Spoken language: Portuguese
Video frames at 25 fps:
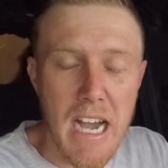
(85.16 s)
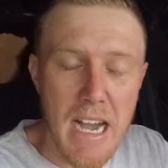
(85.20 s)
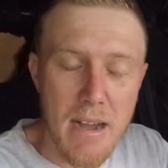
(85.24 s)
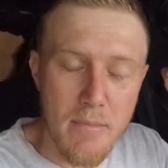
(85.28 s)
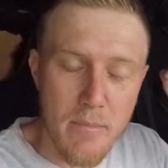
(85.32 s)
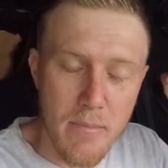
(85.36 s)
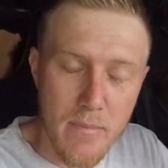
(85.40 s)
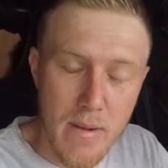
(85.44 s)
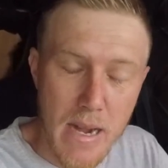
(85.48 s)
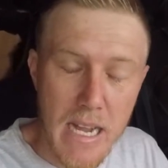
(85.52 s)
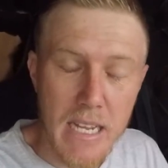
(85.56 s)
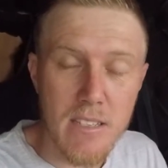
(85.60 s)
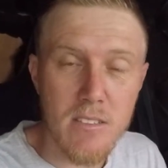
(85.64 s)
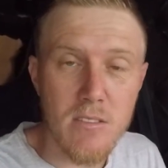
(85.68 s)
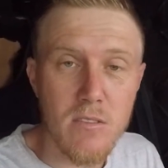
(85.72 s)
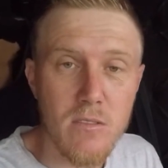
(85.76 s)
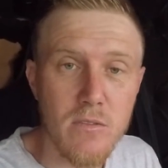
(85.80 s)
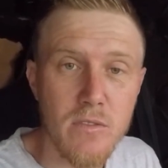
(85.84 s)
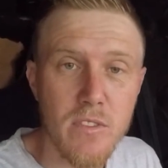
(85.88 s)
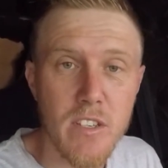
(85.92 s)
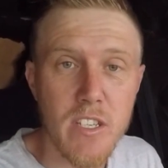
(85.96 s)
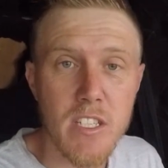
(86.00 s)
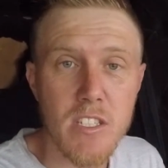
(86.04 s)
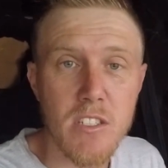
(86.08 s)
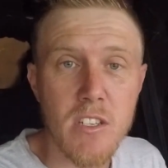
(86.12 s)
a mais
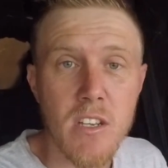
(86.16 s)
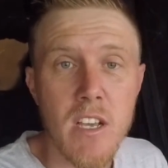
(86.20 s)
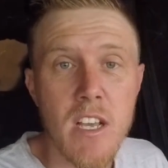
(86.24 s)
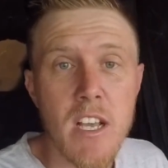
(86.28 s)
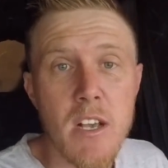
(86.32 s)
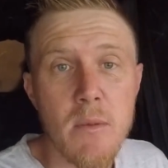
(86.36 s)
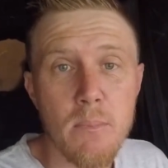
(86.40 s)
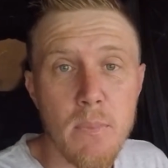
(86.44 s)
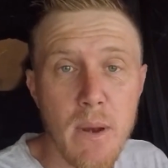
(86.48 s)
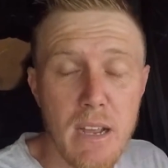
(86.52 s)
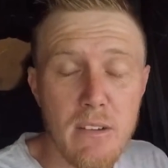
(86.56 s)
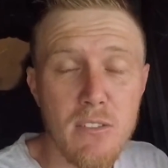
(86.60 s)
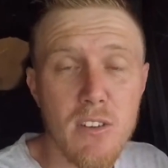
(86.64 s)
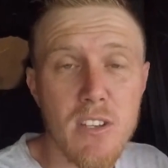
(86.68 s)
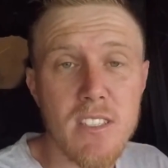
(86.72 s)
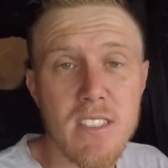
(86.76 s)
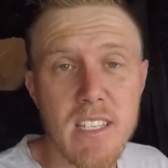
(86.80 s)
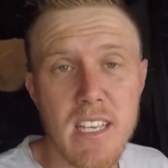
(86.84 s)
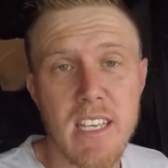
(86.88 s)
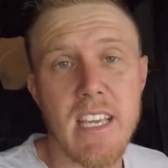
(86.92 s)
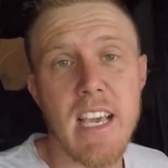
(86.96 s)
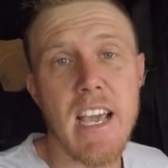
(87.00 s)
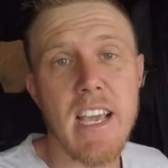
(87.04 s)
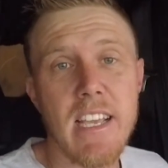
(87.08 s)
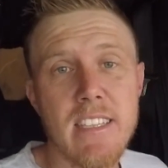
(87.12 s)
um vídeo. Pra
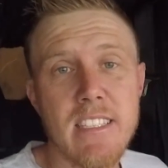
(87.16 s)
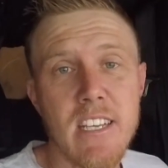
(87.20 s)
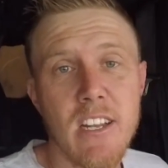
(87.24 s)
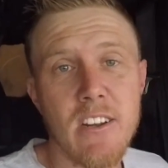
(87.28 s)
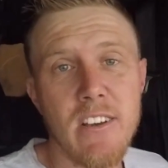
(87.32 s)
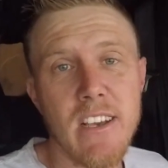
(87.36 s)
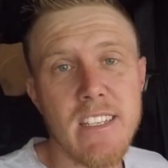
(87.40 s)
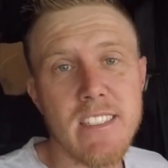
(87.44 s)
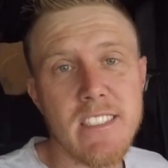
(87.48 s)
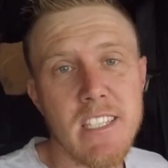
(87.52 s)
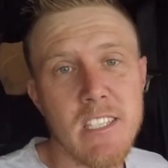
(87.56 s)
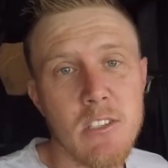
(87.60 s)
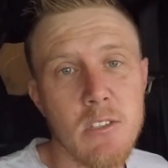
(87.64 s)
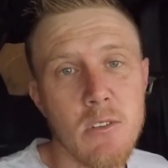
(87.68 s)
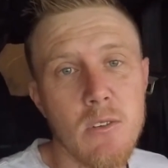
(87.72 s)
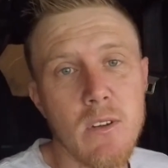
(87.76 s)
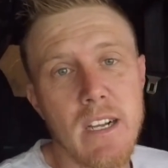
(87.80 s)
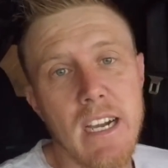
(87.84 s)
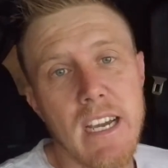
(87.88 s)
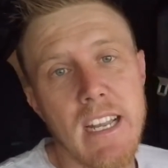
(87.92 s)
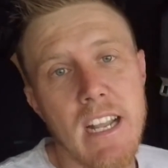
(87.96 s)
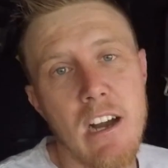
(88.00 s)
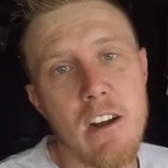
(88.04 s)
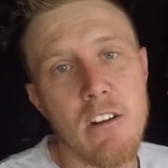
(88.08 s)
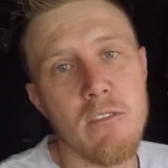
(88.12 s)
você que ainda não é inscrito
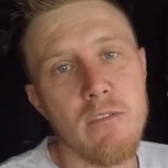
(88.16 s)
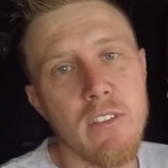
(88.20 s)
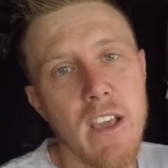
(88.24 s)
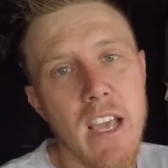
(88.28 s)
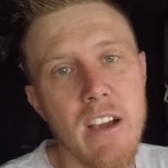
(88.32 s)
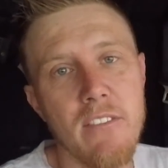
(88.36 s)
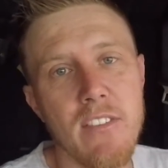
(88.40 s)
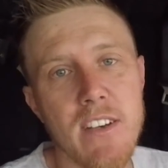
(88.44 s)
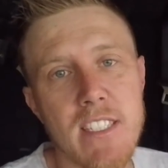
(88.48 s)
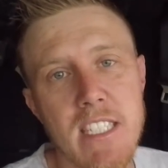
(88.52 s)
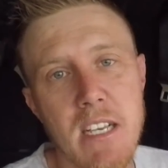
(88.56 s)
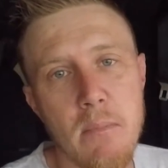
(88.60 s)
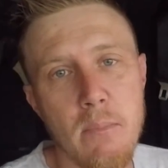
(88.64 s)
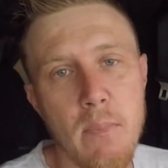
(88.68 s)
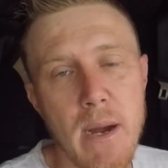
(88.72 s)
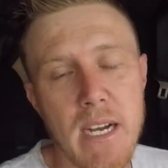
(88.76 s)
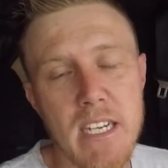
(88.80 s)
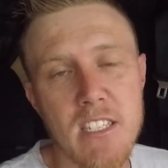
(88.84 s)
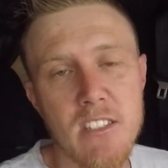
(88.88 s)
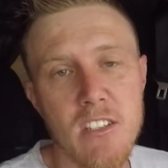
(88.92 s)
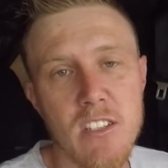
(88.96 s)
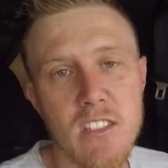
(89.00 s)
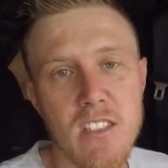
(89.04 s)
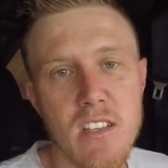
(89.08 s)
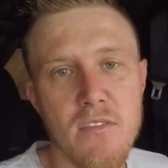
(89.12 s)
canal, venha fazer
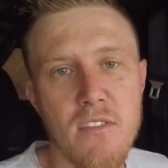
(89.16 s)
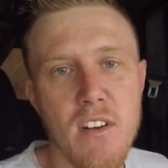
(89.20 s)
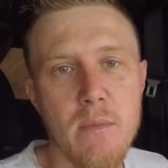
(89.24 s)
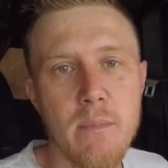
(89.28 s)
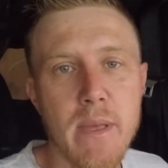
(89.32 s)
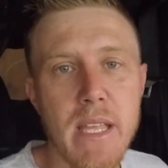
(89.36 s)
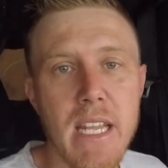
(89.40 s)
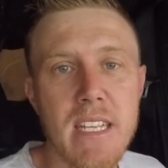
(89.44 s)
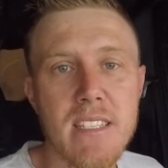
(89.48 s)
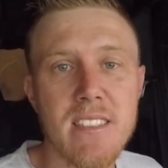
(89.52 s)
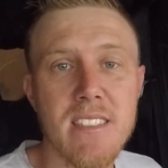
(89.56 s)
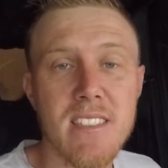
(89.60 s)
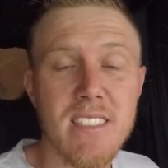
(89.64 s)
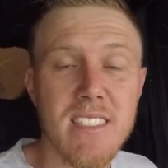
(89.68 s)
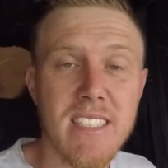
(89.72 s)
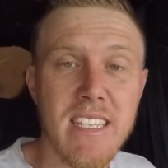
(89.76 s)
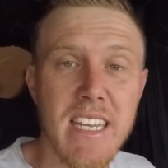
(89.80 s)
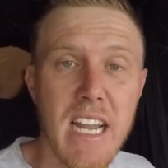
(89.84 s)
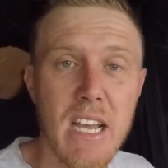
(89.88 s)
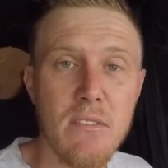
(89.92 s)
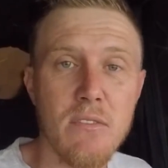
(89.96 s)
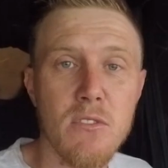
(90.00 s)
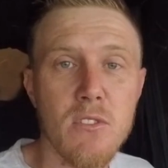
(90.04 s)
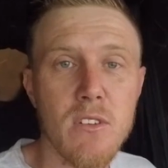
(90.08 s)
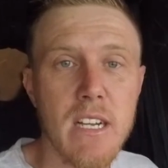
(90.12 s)
parte da família, se
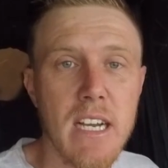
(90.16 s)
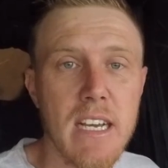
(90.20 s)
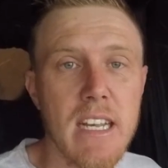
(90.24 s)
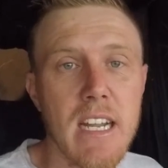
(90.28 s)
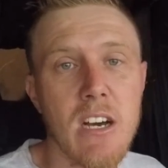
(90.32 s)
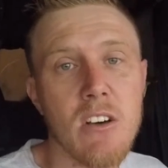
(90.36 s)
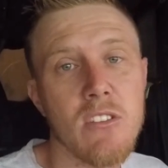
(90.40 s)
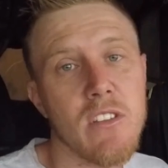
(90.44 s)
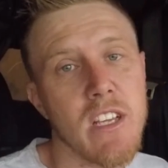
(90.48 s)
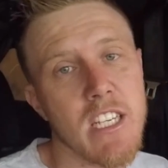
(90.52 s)
inscreve no canal,